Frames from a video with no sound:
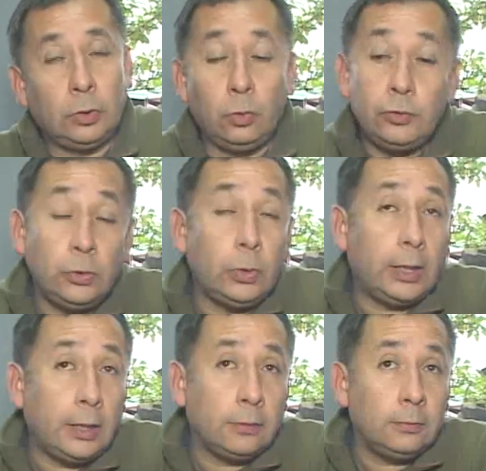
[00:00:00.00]
ningún
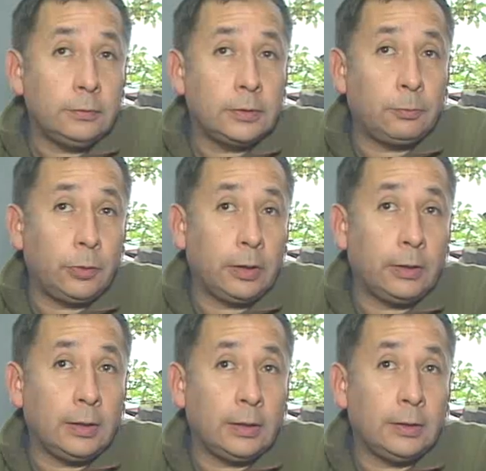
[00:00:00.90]
ciudadano se
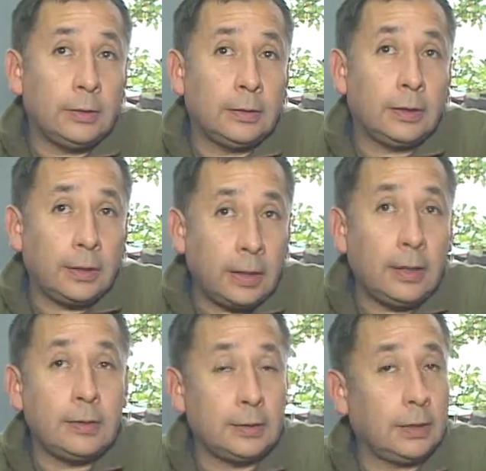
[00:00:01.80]
puede
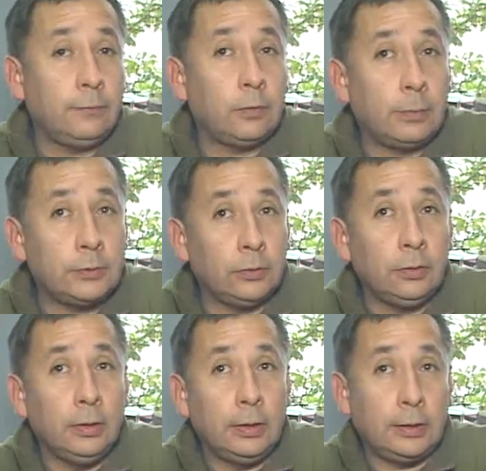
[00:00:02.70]
negar a entregar
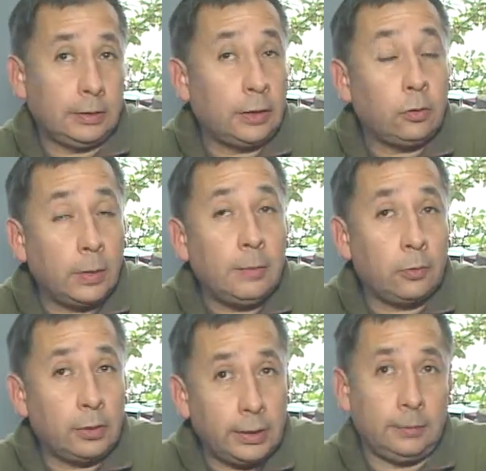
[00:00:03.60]
información que está
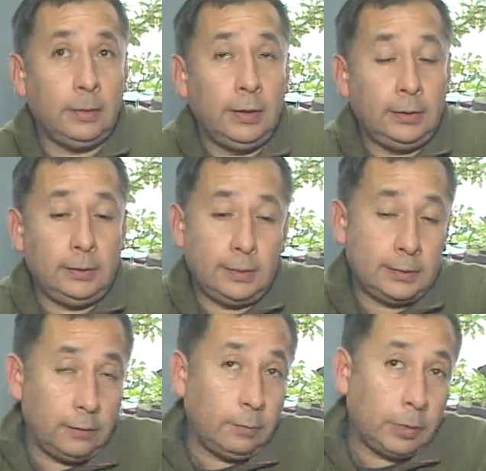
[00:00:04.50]
normada por ley
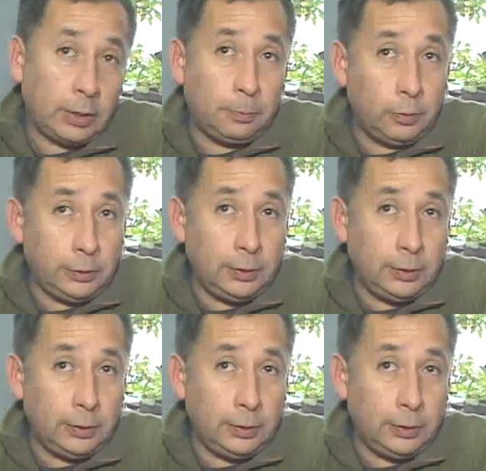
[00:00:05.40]
y que sirve para las